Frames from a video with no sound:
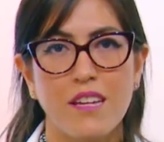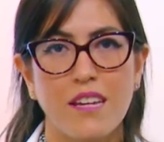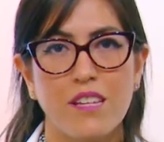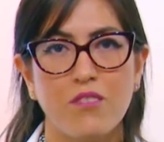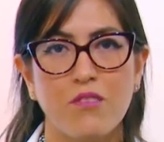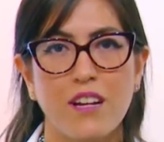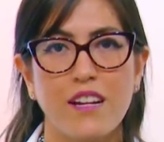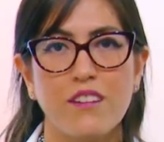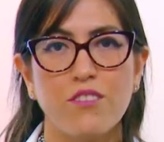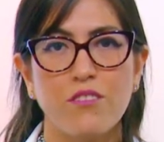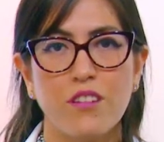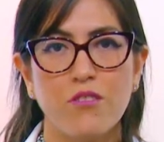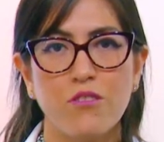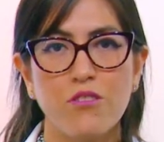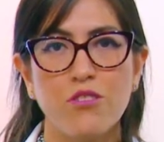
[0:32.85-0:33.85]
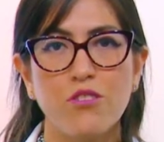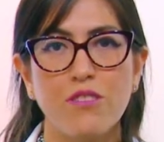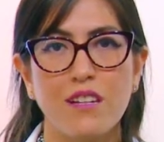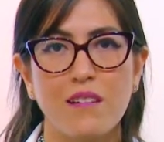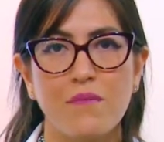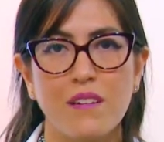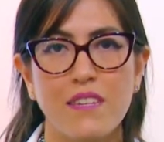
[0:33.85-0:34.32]
en horario de 8
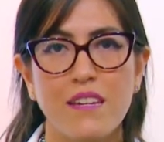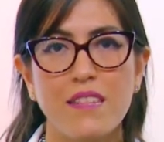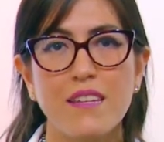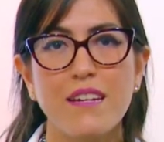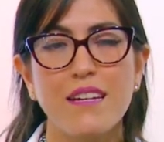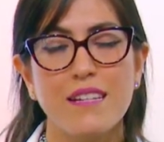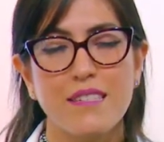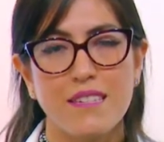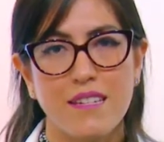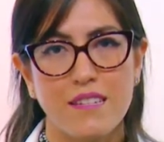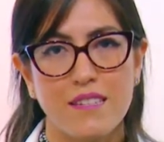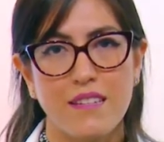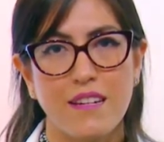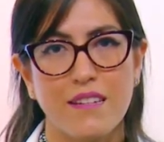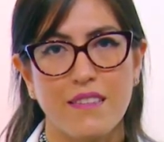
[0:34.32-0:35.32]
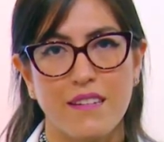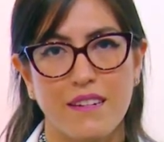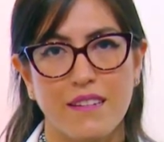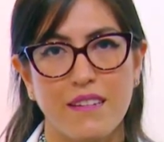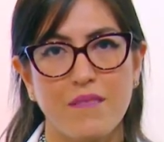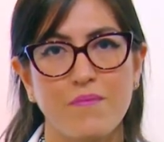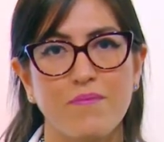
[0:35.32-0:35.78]
de la mañana a 6 de la
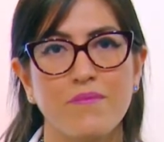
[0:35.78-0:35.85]
tarde.